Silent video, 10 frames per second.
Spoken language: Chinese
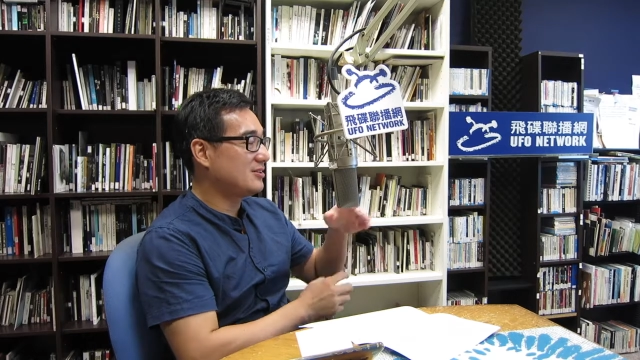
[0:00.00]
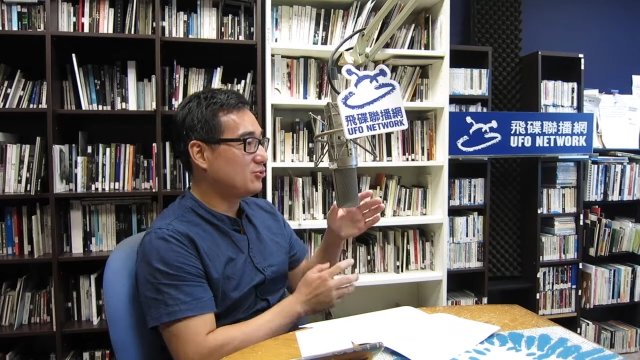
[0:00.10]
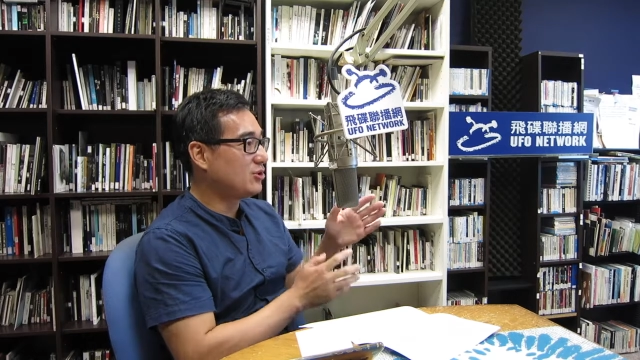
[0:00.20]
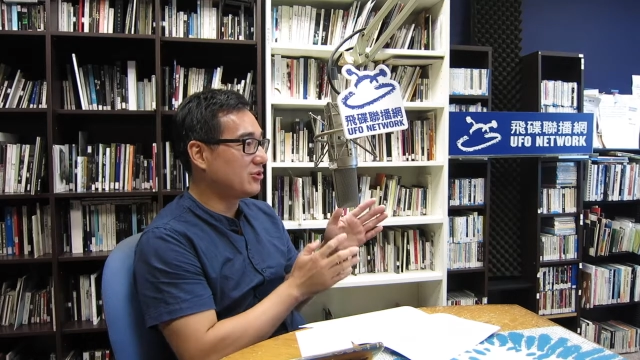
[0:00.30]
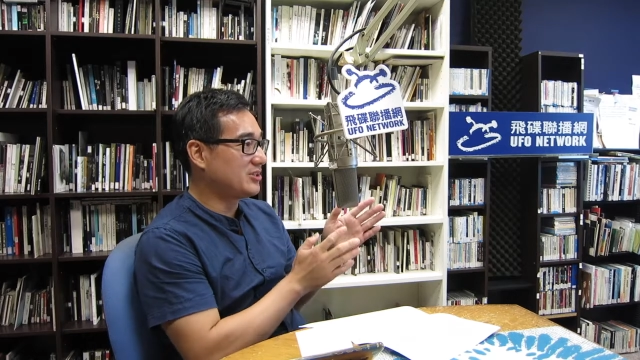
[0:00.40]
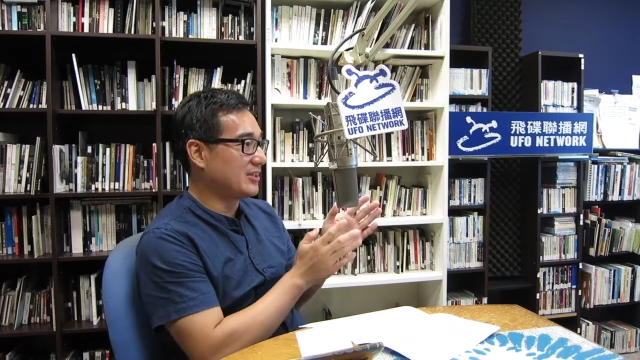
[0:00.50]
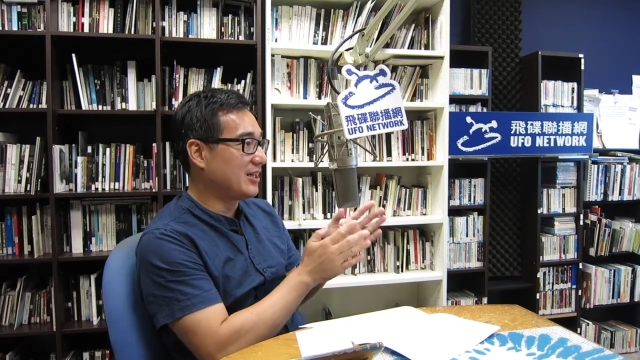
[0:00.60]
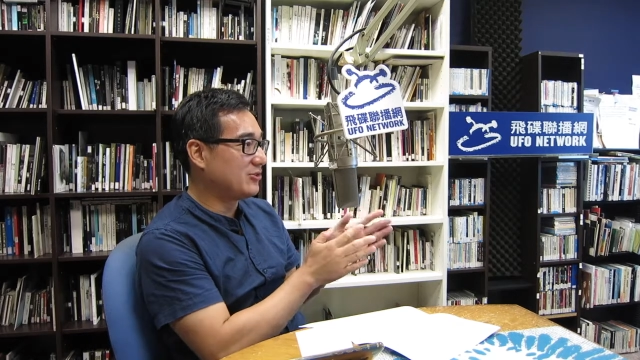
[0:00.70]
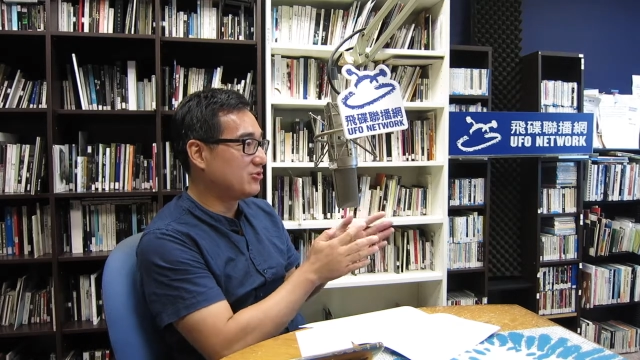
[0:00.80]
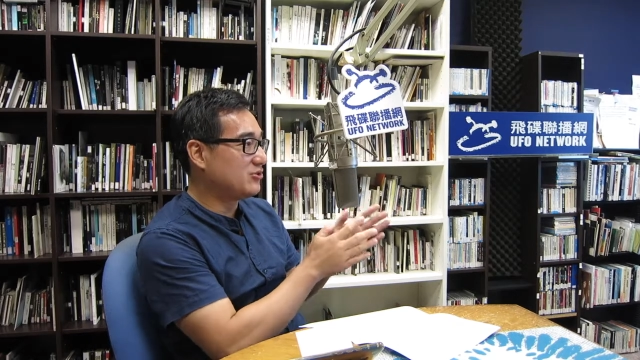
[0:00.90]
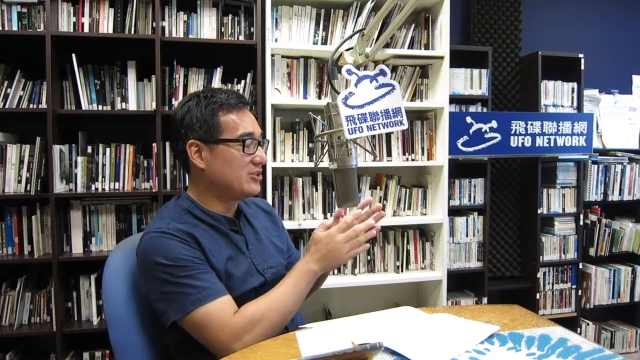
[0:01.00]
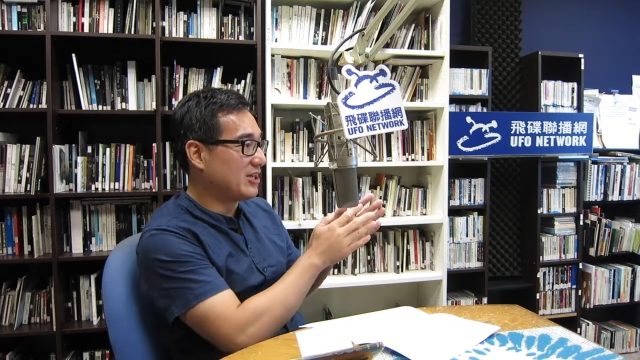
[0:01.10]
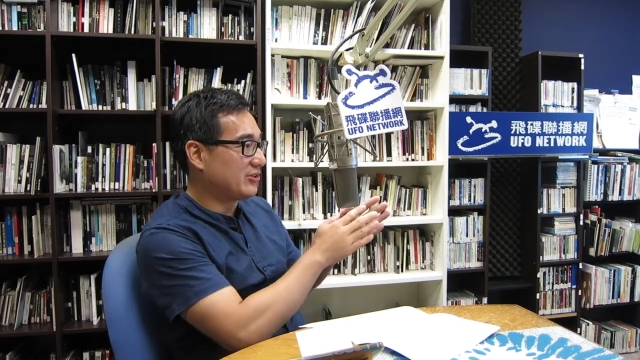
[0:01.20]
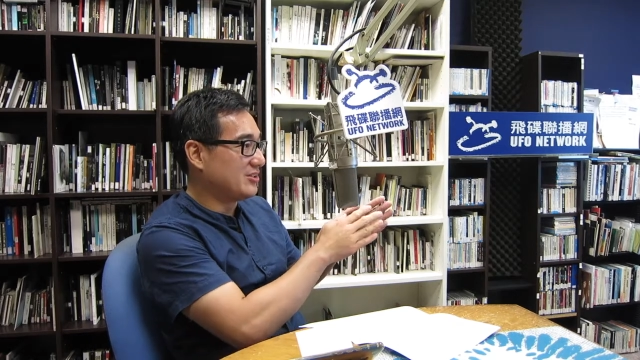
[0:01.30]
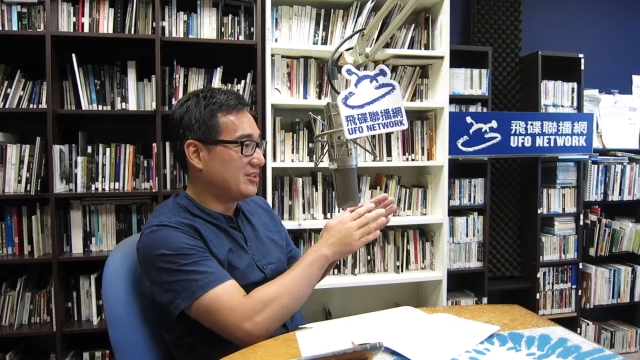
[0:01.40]
楦头简单的说就是
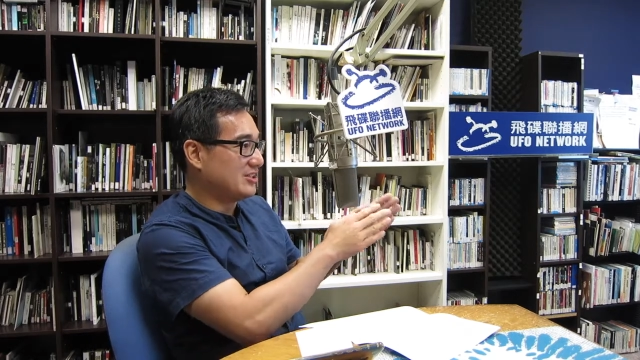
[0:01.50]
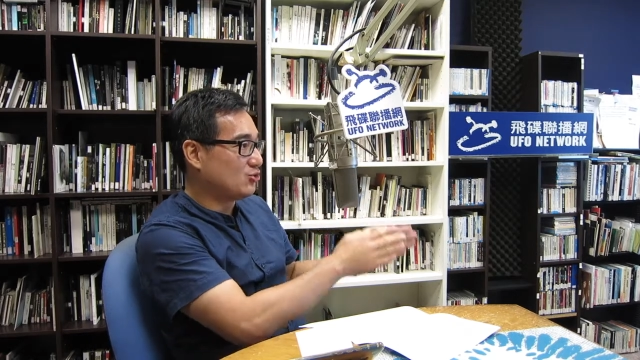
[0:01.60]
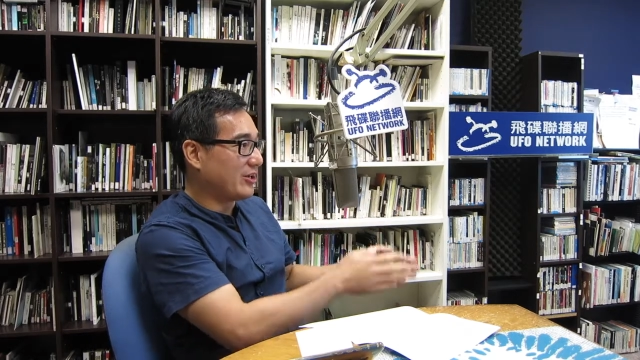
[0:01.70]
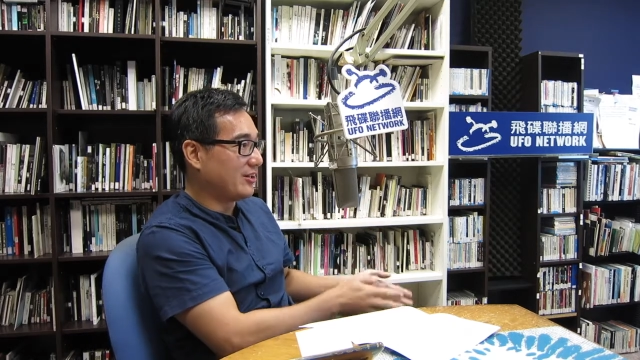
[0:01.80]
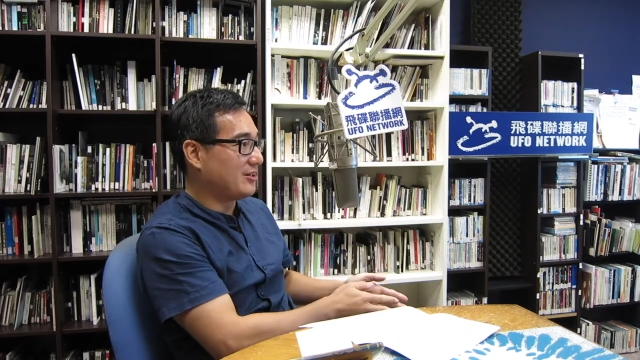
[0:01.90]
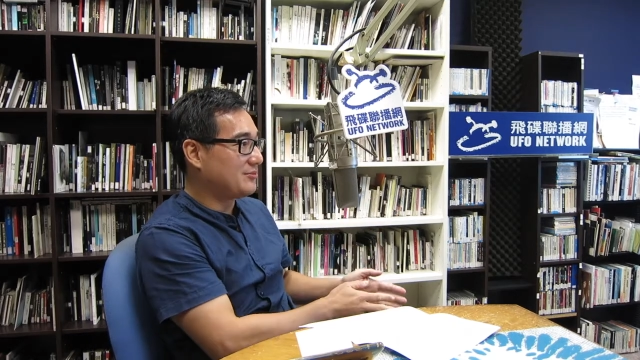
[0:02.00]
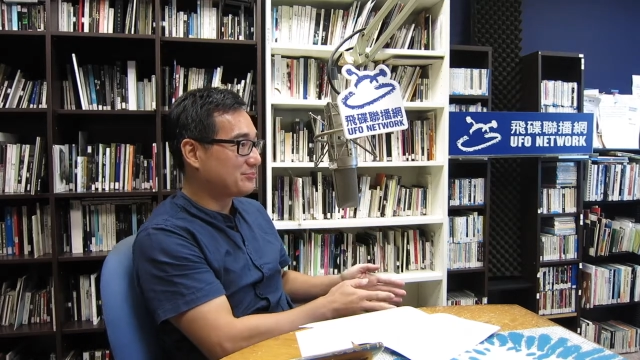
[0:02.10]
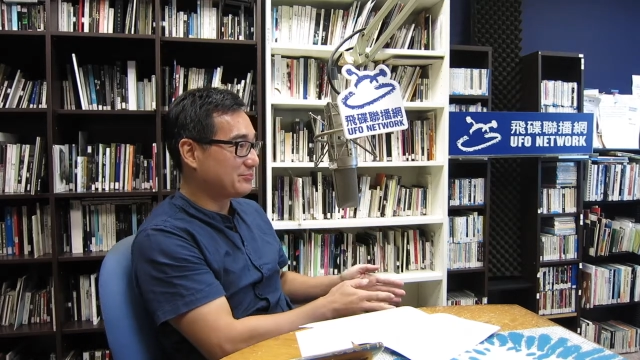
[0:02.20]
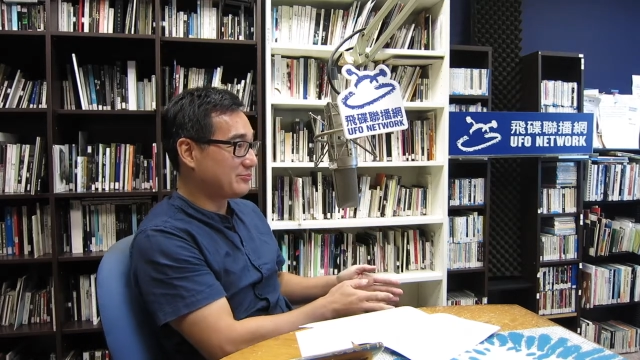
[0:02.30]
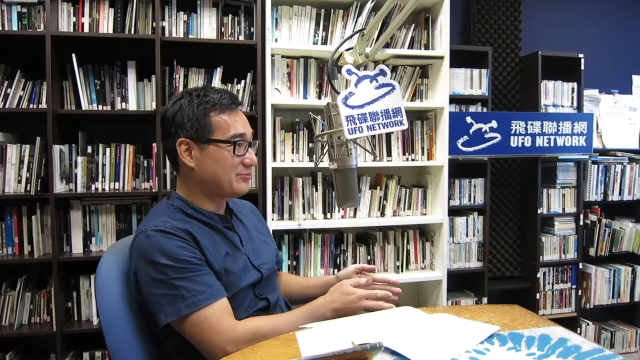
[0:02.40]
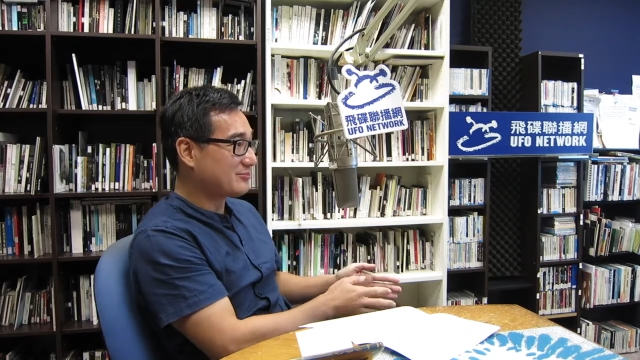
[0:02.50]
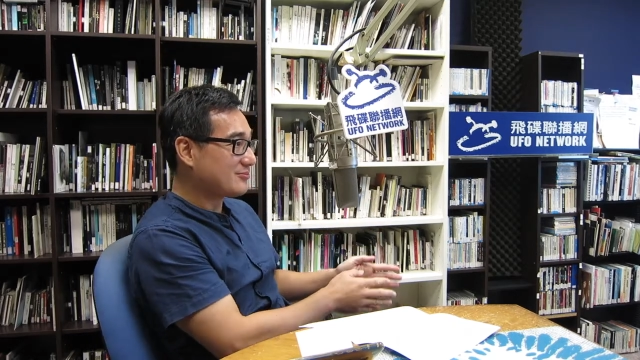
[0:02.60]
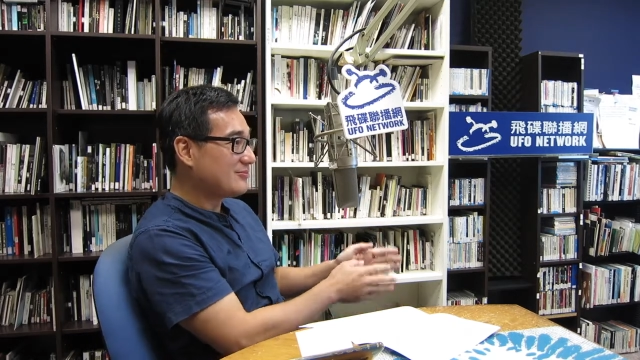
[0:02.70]
脚的形状。对对。